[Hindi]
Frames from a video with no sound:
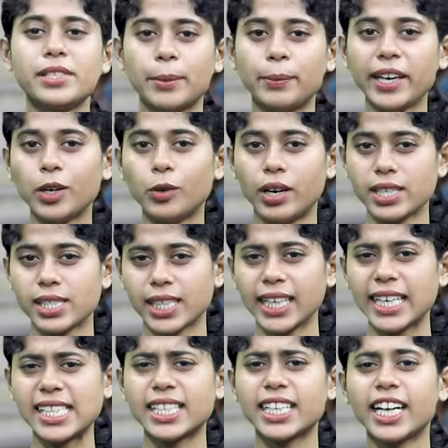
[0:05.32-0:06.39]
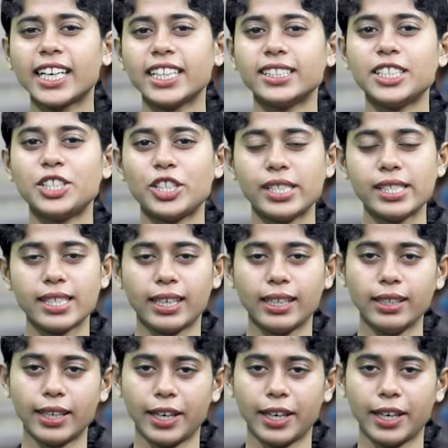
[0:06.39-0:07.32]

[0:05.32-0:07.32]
सभी को अक्सर किसी न किसी चीज़ की